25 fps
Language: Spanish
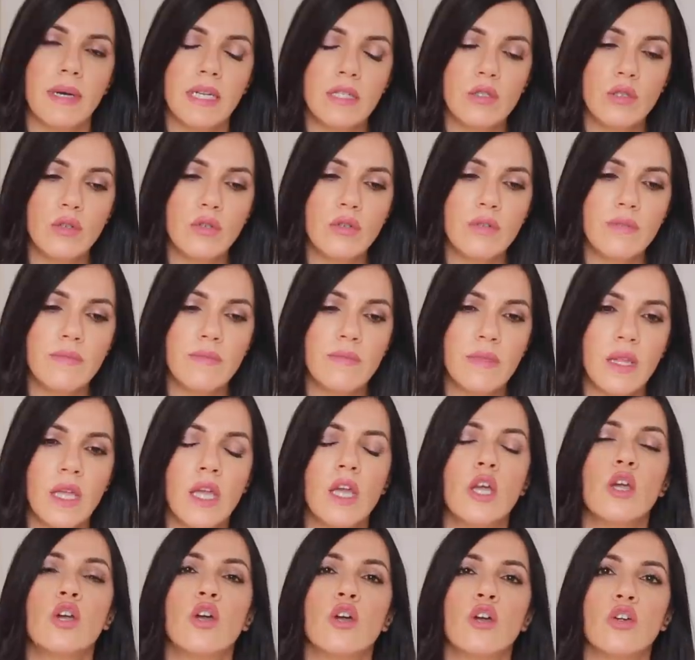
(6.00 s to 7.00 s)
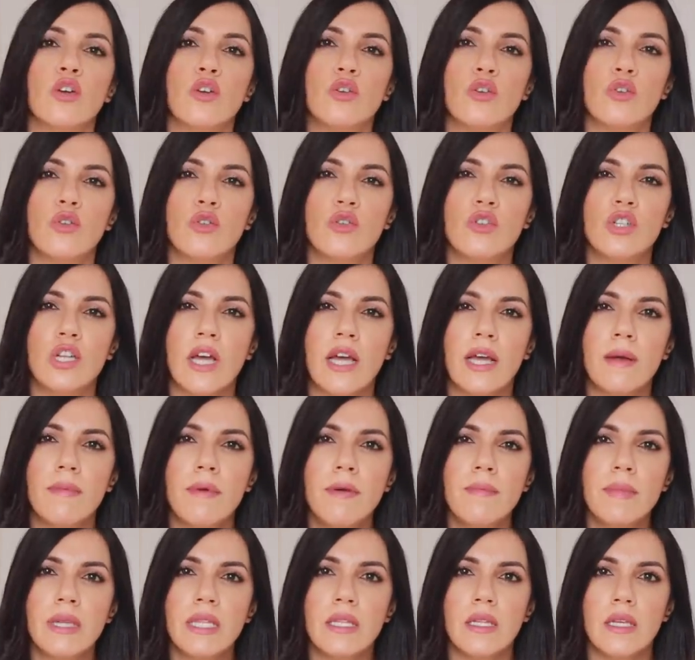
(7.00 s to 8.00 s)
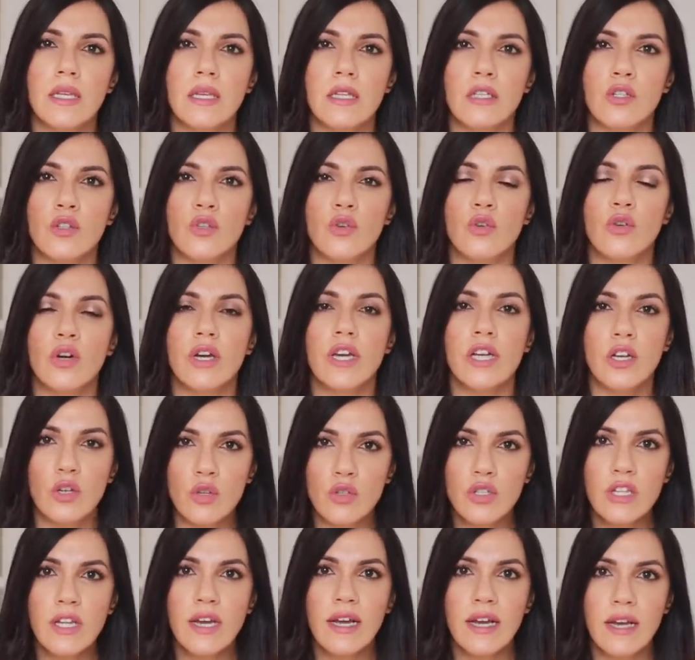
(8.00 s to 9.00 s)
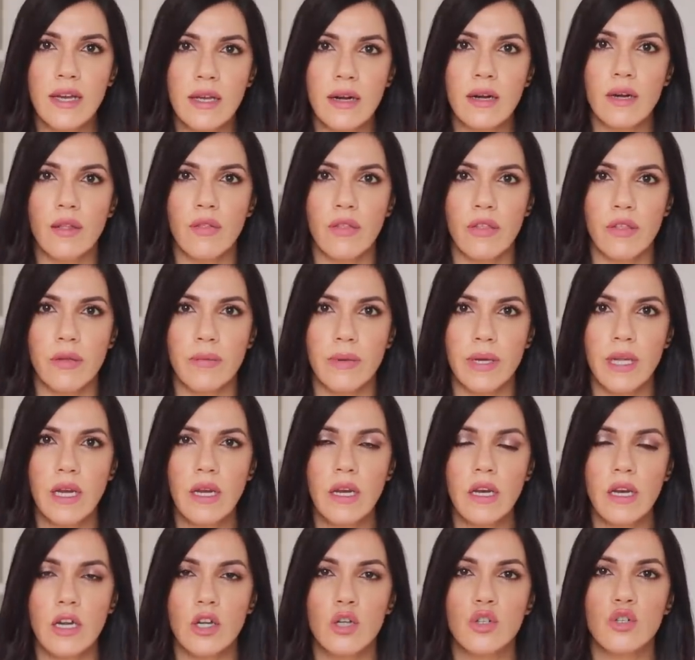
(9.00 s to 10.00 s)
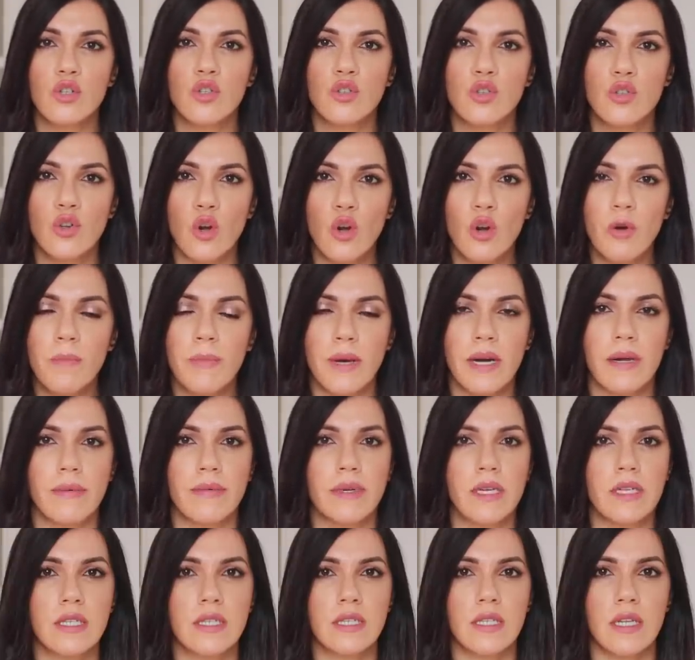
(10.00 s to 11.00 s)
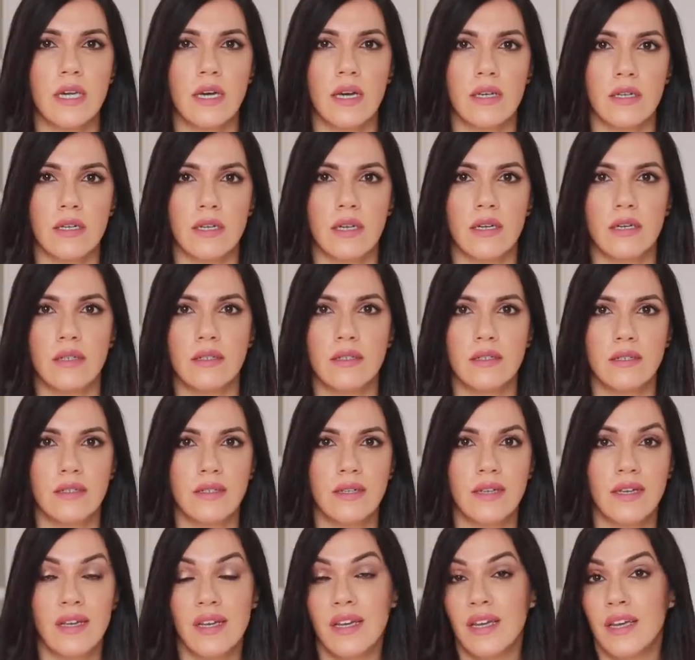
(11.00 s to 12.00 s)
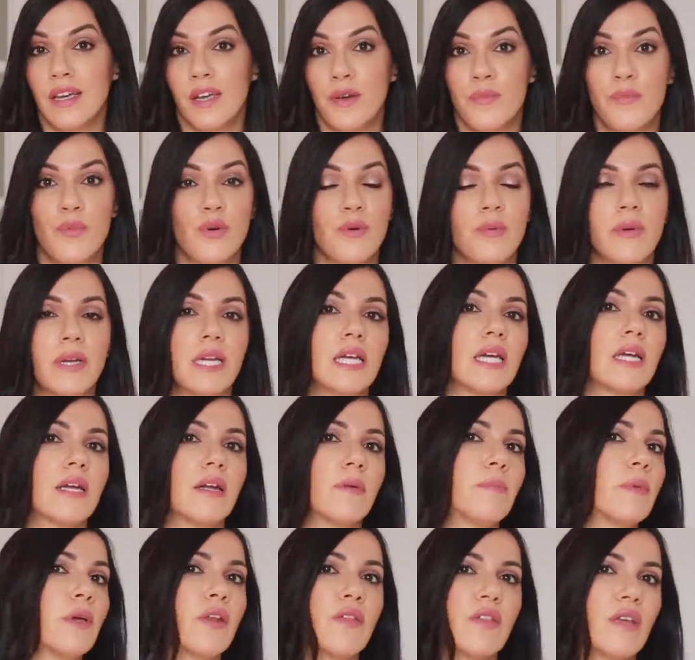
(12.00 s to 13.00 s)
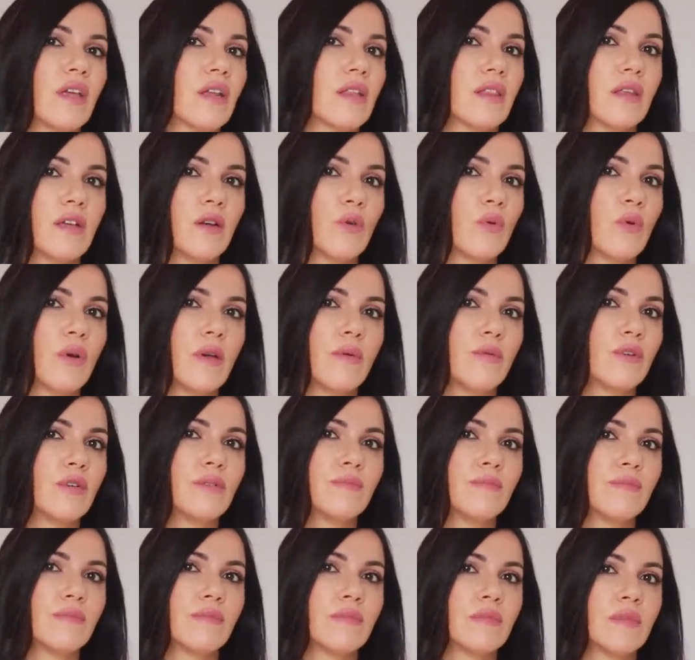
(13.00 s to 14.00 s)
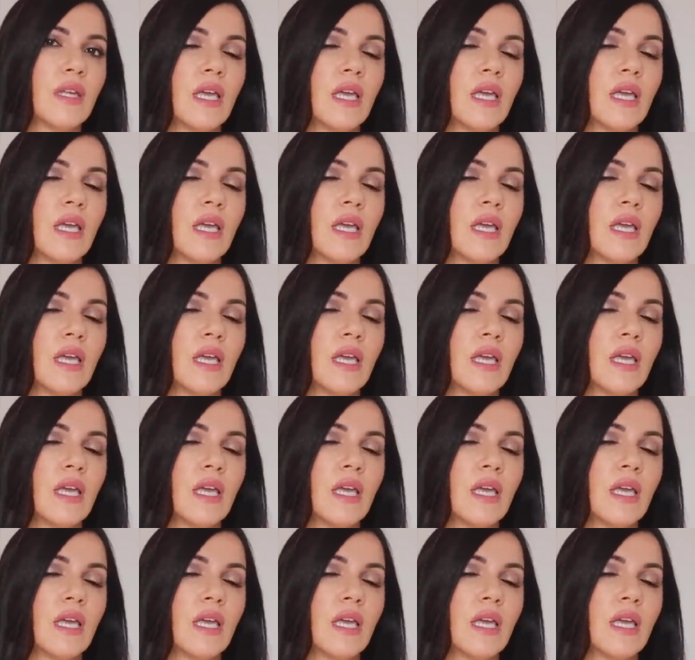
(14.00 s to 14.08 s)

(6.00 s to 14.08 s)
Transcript: mando, nos acaba metiendo en otra guerra civil solo para ver si ganan. Volverían a perder de nuevo.